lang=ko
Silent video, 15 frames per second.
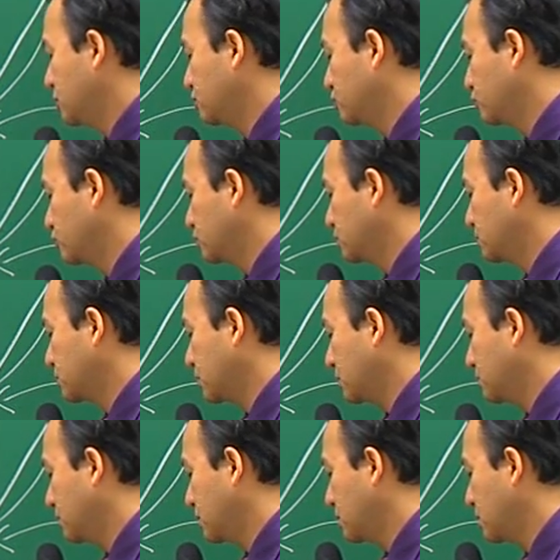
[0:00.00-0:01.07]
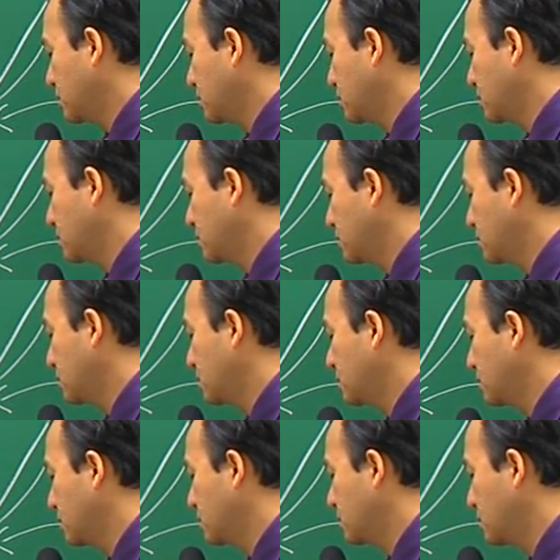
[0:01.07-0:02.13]
지구 중심을 자릅니다.
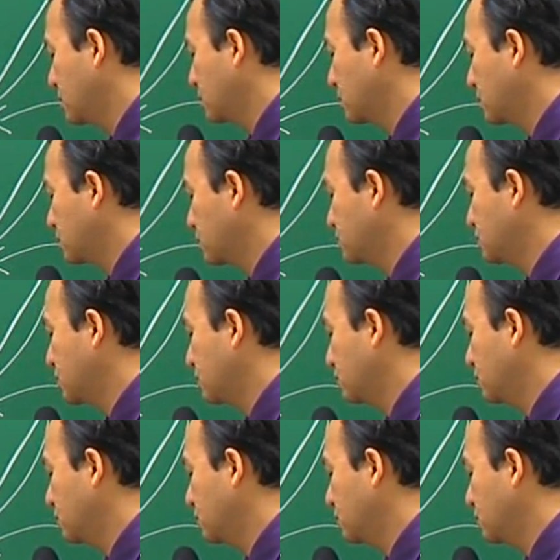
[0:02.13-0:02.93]
그래서 이제